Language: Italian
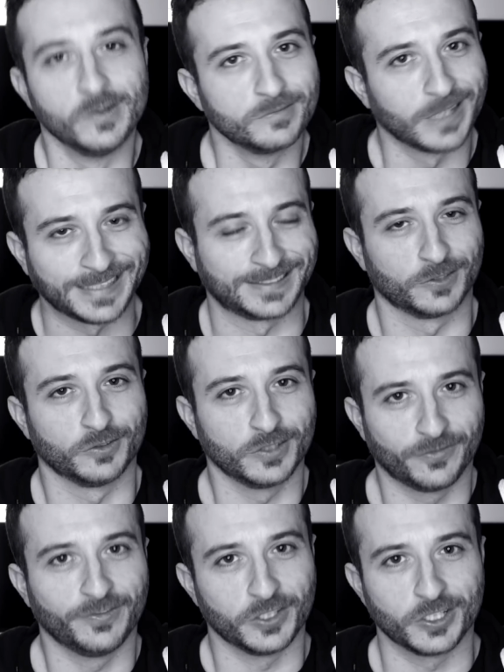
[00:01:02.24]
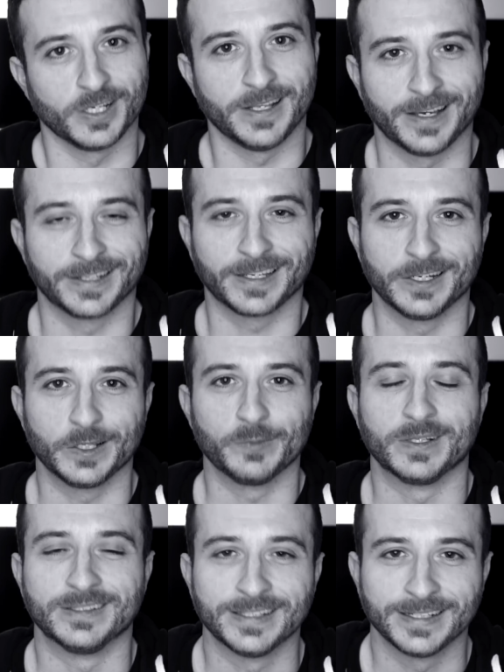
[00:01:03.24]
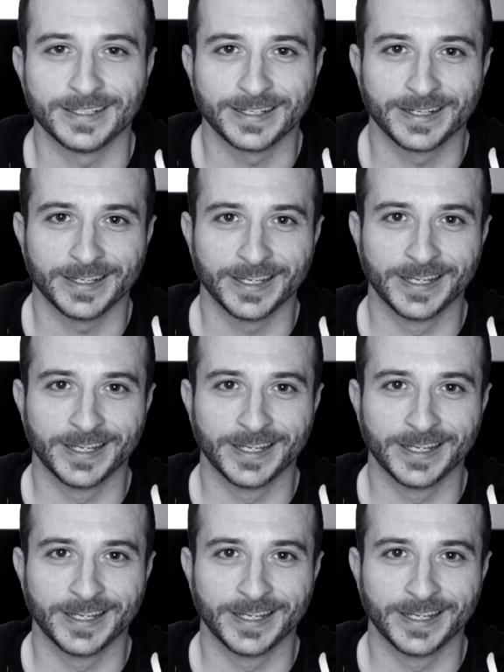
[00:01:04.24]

È stato difficile anche lì mantenere